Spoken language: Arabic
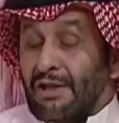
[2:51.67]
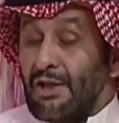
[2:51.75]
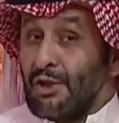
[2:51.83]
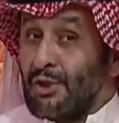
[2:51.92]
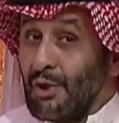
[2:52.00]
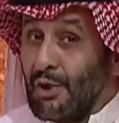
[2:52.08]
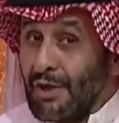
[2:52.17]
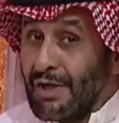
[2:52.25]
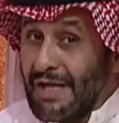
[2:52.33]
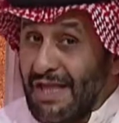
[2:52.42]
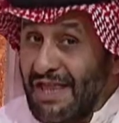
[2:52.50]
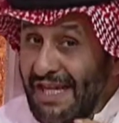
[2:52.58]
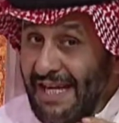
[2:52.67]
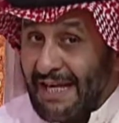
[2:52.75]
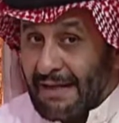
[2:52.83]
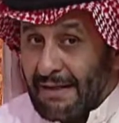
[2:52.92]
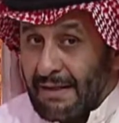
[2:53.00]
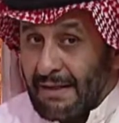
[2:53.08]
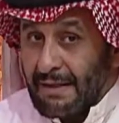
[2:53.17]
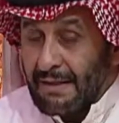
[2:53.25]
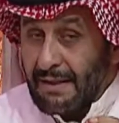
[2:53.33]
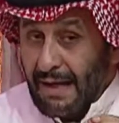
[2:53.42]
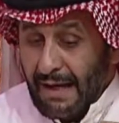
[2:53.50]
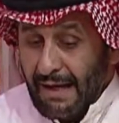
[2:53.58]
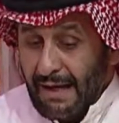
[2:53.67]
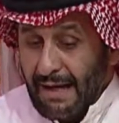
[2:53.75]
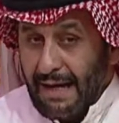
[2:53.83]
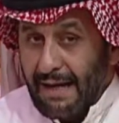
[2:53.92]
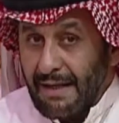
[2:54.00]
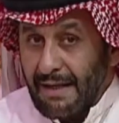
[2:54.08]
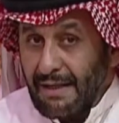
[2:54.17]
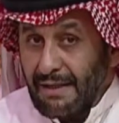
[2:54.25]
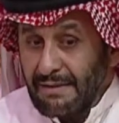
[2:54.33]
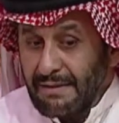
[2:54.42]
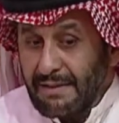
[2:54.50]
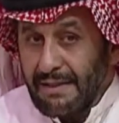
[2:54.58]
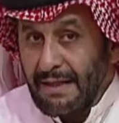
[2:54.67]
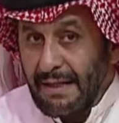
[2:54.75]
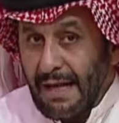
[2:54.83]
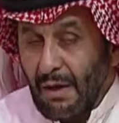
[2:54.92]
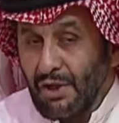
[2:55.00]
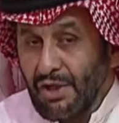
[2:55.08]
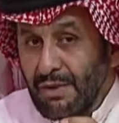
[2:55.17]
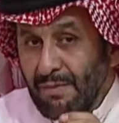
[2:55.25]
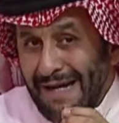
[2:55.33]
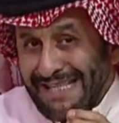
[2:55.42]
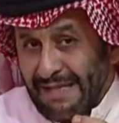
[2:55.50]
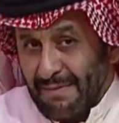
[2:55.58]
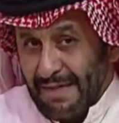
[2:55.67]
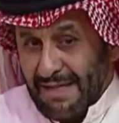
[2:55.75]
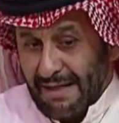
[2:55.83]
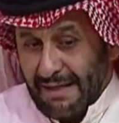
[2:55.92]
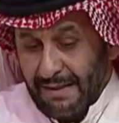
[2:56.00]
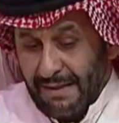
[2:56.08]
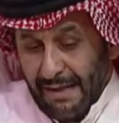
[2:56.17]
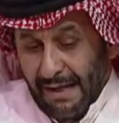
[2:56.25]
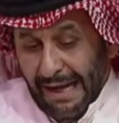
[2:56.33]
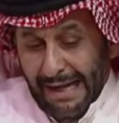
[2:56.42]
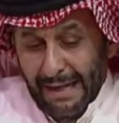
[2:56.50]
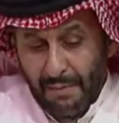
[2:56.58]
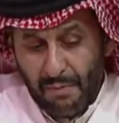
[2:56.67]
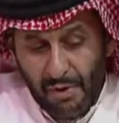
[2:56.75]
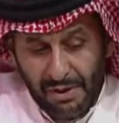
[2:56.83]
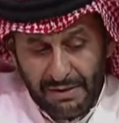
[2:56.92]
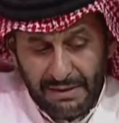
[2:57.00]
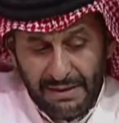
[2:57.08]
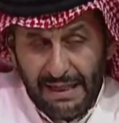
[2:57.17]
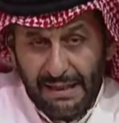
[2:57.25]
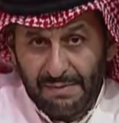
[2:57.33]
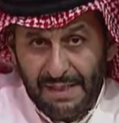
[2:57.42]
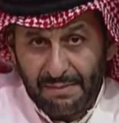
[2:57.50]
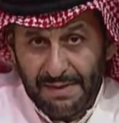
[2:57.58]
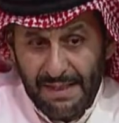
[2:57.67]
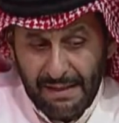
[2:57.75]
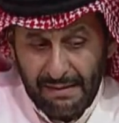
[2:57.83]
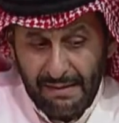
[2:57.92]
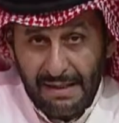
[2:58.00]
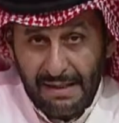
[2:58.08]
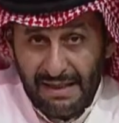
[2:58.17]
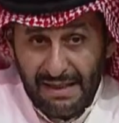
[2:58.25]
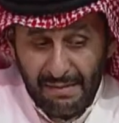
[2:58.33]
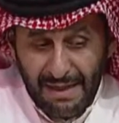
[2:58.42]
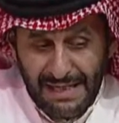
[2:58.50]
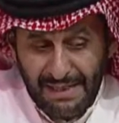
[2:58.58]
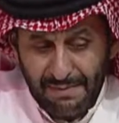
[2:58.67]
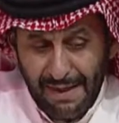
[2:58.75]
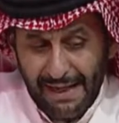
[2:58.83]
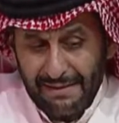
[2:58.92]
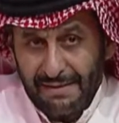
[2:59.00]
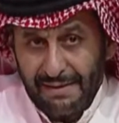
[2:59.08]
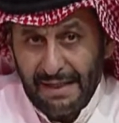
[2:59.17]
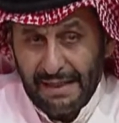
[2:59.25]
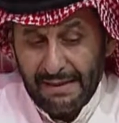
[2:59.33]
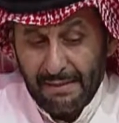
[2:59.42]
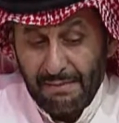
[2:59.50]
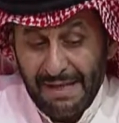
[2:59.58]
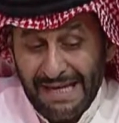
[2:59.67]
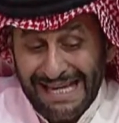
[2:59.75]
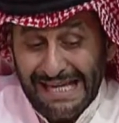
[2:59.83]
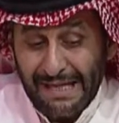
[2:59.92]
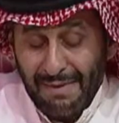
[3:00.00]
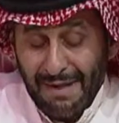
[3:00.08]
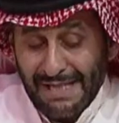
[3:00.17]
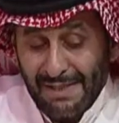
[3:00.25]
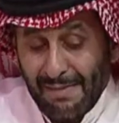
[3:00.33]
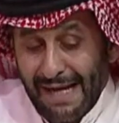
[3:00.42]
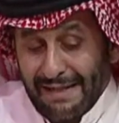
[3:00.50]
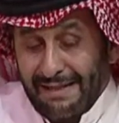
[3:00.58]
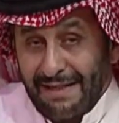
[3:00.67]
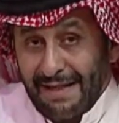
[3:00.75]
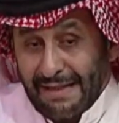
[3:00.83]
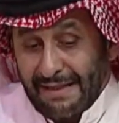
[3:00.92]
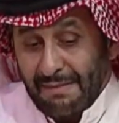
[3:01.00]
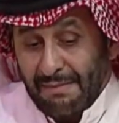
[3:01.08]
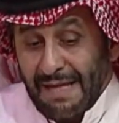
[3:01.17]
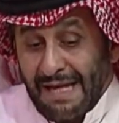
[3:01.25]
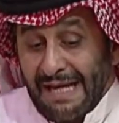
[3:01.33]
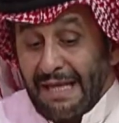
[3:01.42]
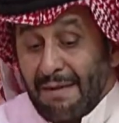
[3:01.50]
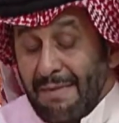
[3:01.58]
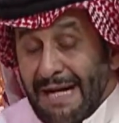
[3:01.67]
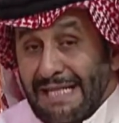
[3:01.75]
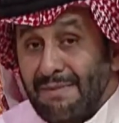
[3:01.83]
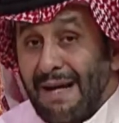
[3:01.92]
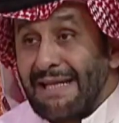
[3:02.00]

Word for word: ابو يسلم الدكتور إيه. ذهيل ايه؟ قال له انت قل لها وش طبختي مثلا على بعد خمسة امتار اذا ما سمعت تقدم اذا ما سمعت تقدم اذا ما